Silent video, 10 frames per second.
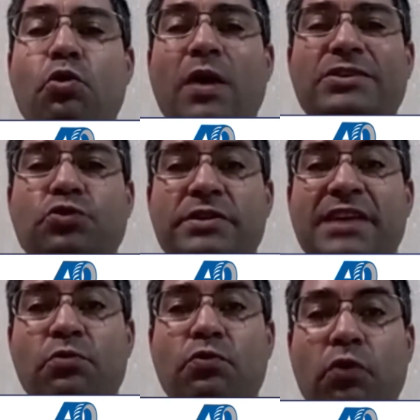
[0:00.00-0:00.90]
O
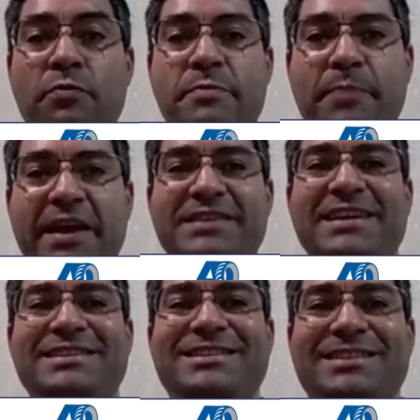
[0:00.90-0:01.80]
Azures é um clube
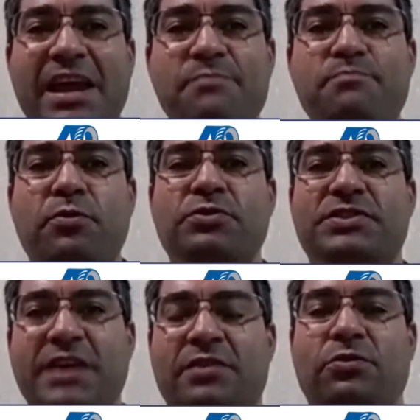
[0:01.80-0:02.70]
empresa
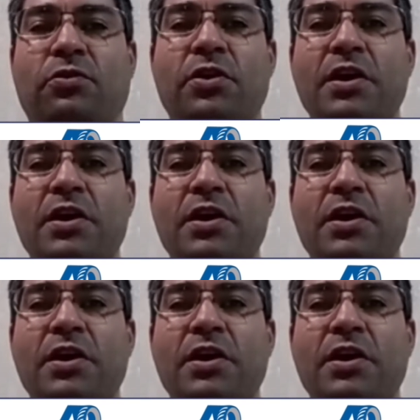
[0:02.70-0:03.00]
100%,